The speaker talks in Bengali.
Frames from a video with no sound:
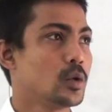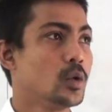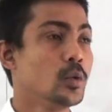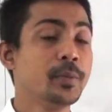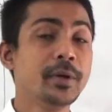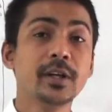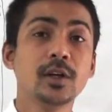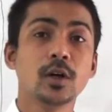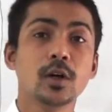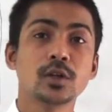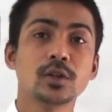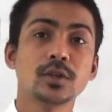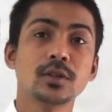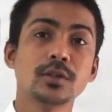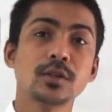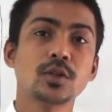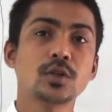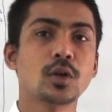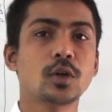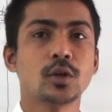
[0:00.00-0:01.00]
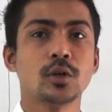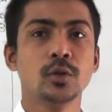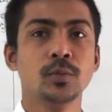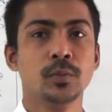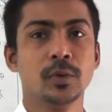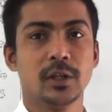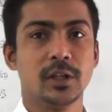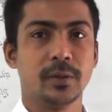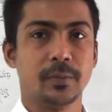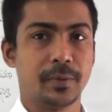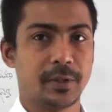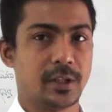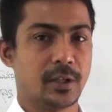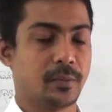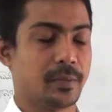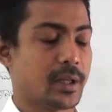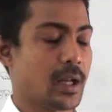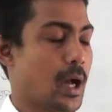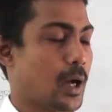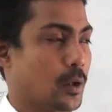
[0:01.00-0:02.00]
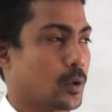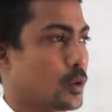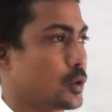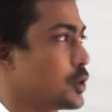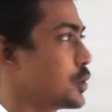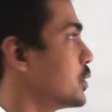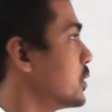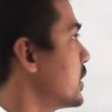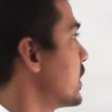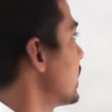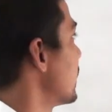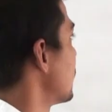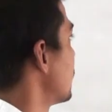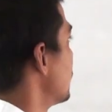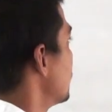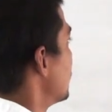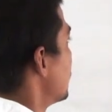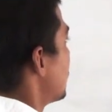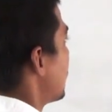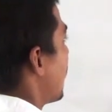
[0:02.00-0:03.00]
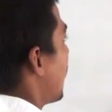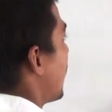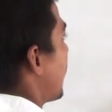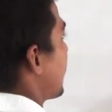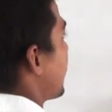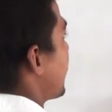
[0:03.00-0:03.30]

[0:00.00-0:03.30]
অভিকর্ষ স্তরণ বলি পৃথিবীর আকর্ষণকে আর